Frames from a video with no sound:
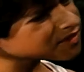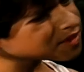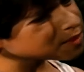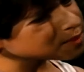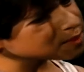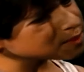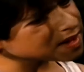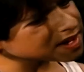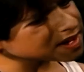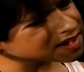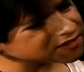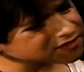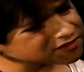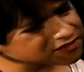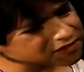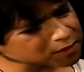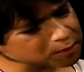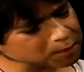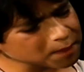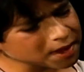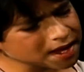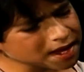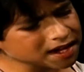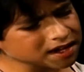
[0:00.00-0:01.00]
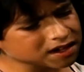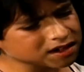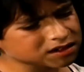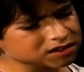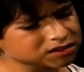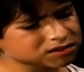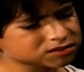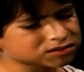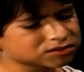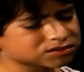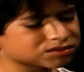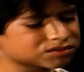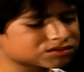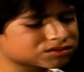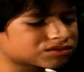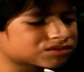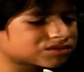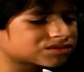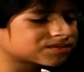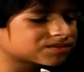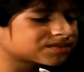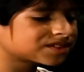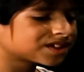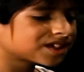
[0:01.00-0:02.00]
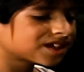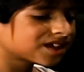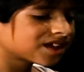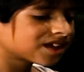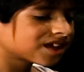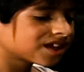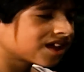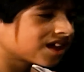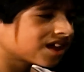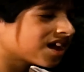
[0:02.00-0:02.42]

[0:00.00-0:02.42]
Nagkakasakit ba ako? Hmm,